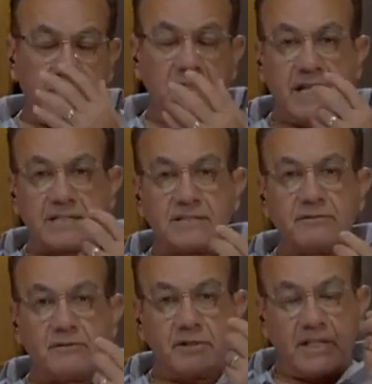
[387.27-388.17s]
الناس
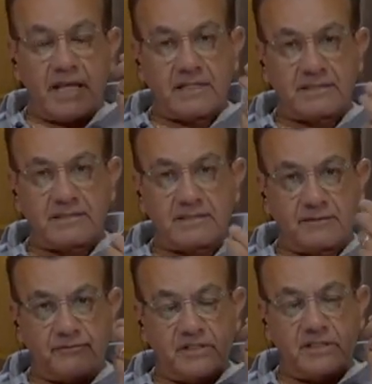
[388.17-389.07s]
الناس
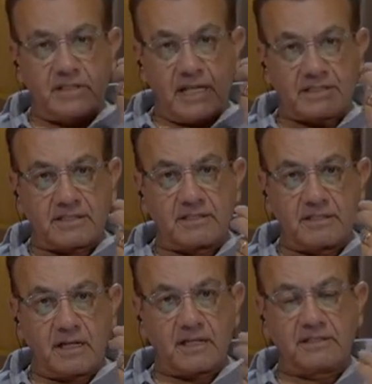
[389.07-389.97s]
في ناس
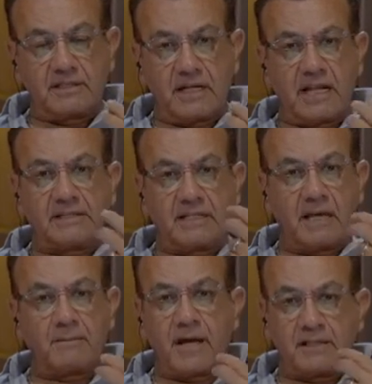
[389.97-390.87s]
كتيره جدا
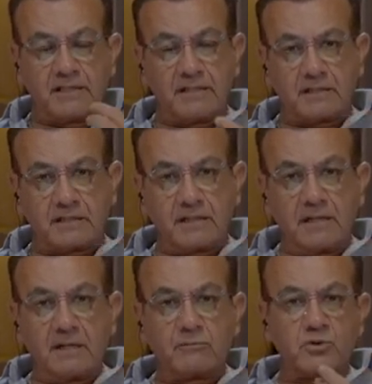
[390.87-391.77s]
عندها معايير
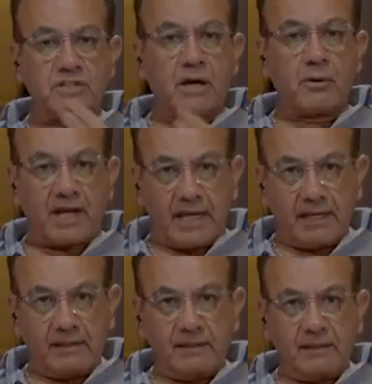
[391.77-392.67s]
مزدوجه
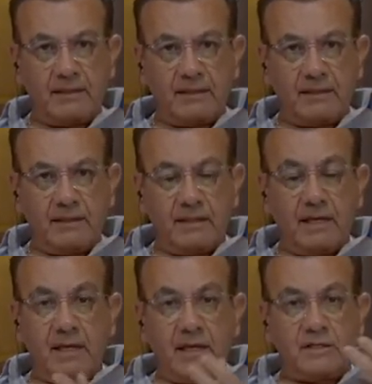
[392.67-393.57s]

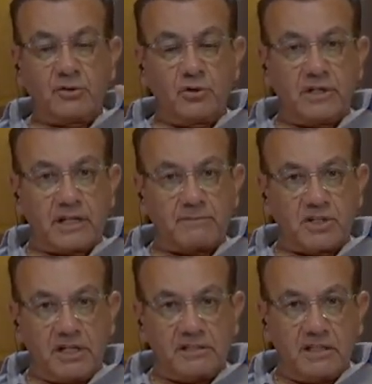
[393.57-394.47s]
يقول لك
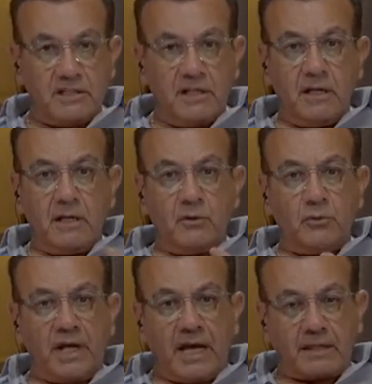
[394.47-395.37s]
امشي عدل
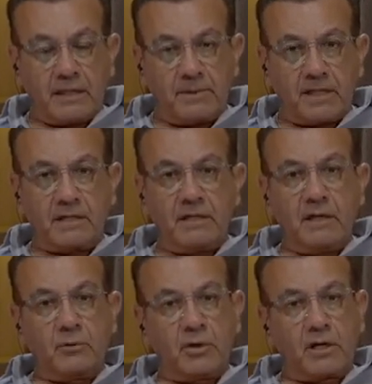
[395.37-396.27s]
ويحجبك
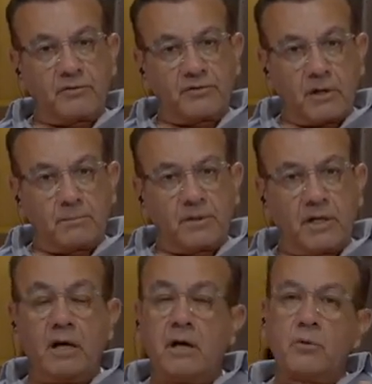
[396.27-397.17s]
واعرفي
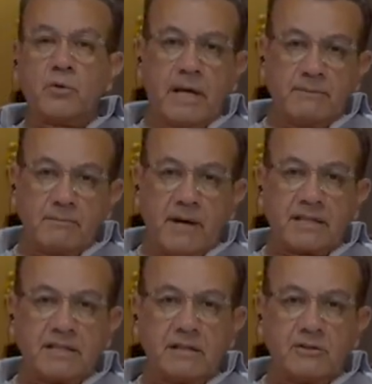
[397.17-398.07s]
ربنا ويعمل
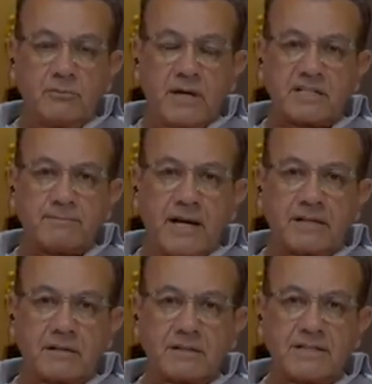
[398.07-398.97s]
معاكي يمارس
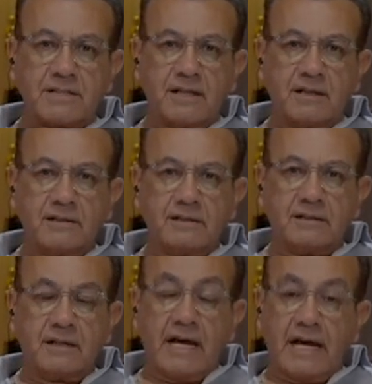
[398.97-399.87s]
معاكي الرذيله
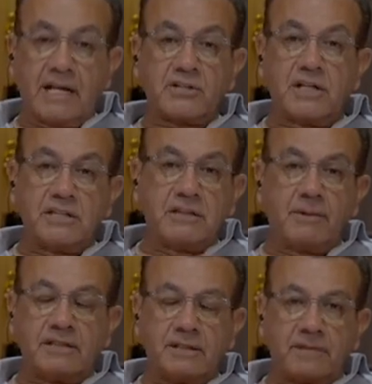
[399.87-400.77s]
علشان انت
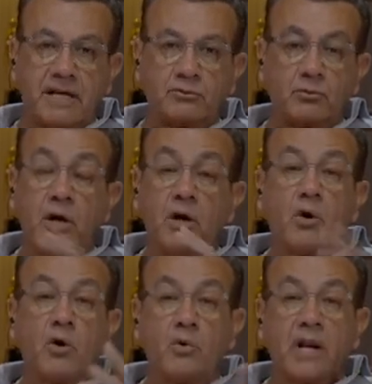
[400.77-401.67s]
بقيتي بتاعته
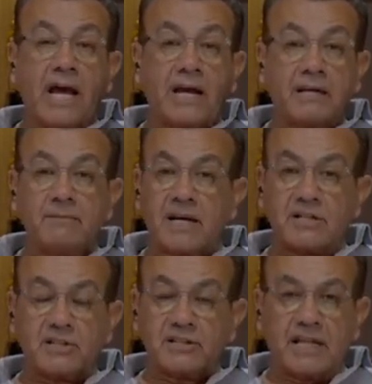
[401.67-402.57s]
هو لا حجبك
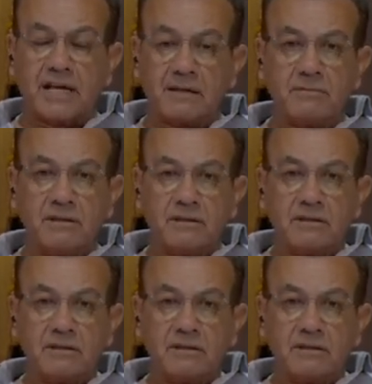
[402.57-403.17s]
عشان تتحجبي